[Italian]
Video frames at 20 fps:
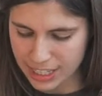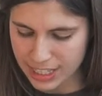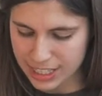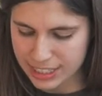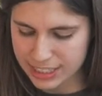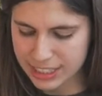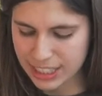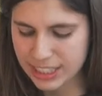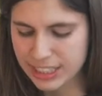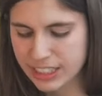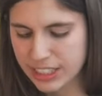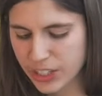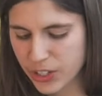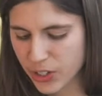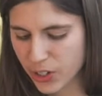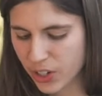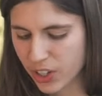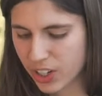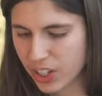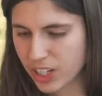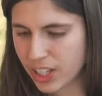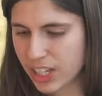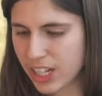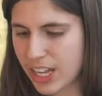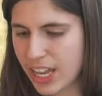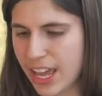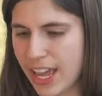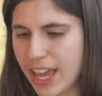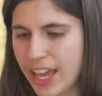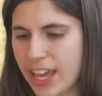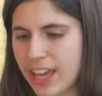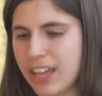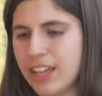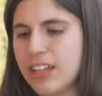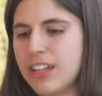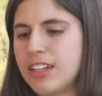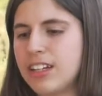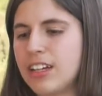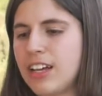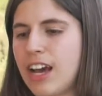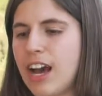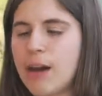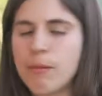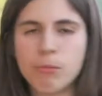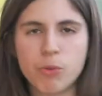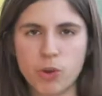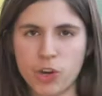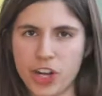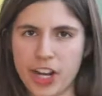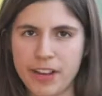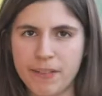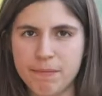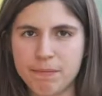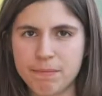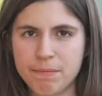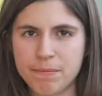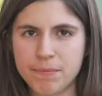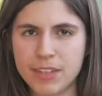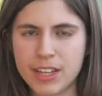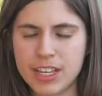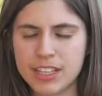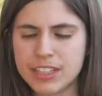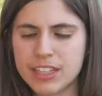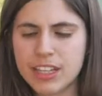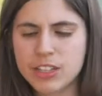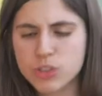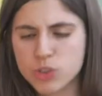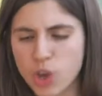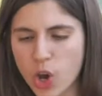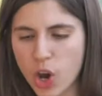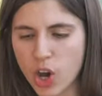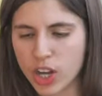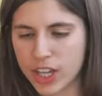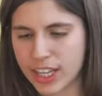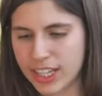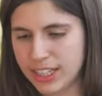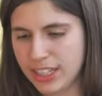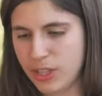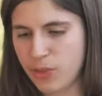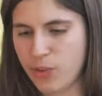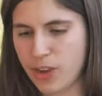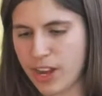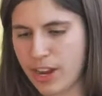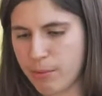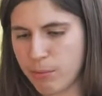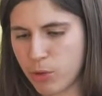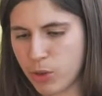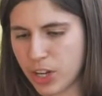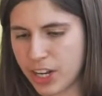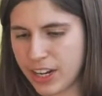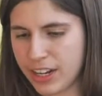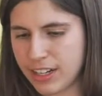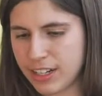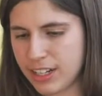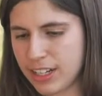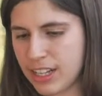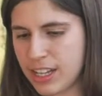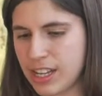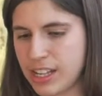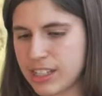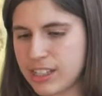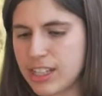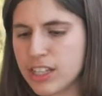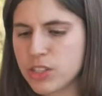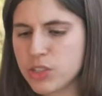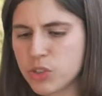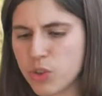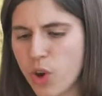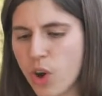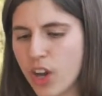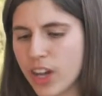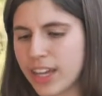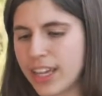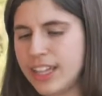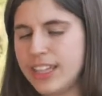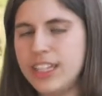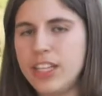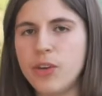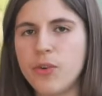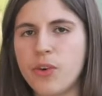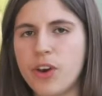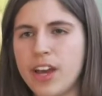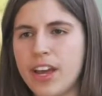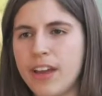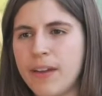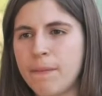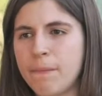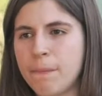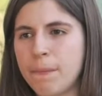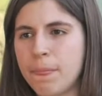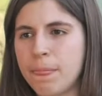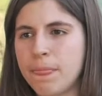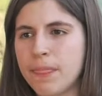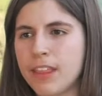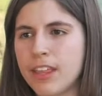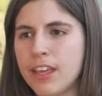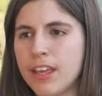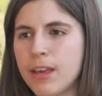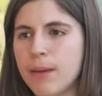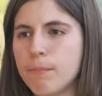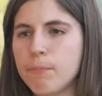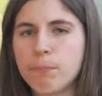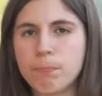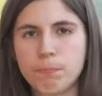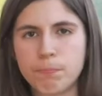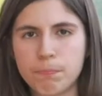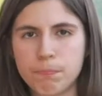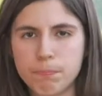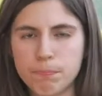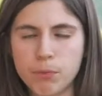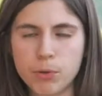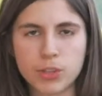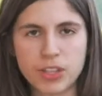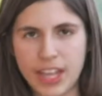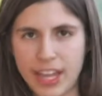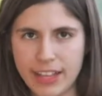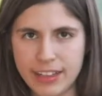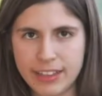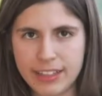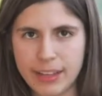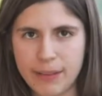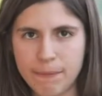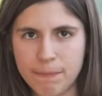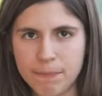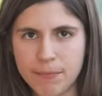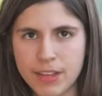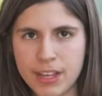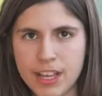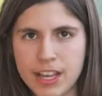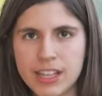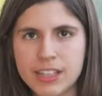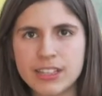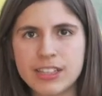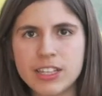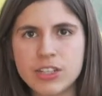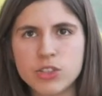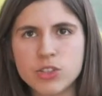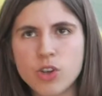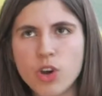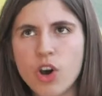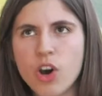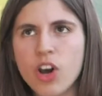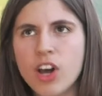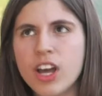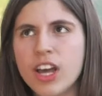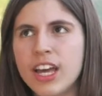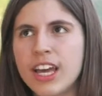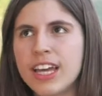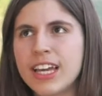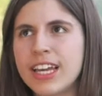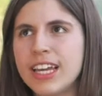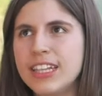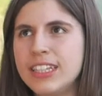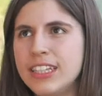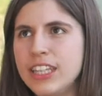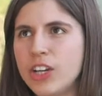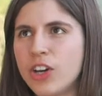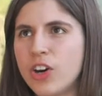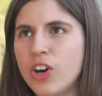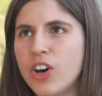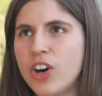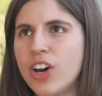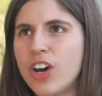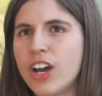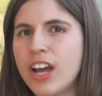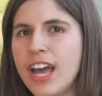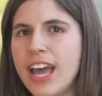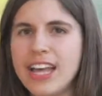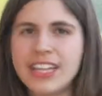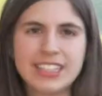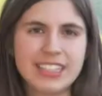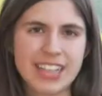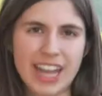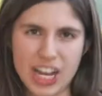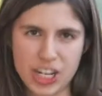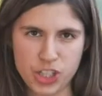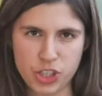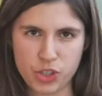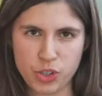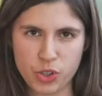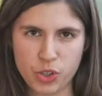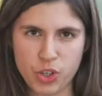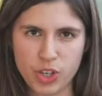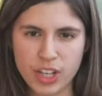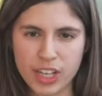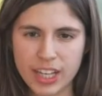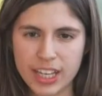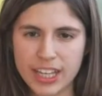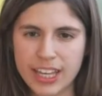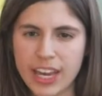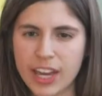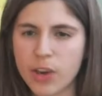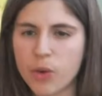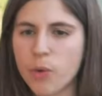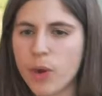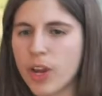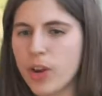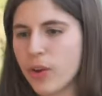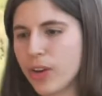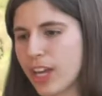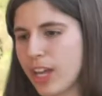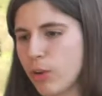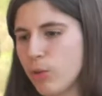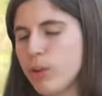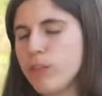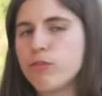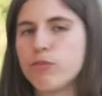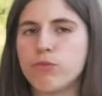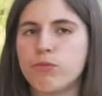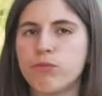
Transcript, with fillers: se Dio è amore, se so che Dio è amore, se so che Dio è potente, se so che Dio è saggio, che quello che Lui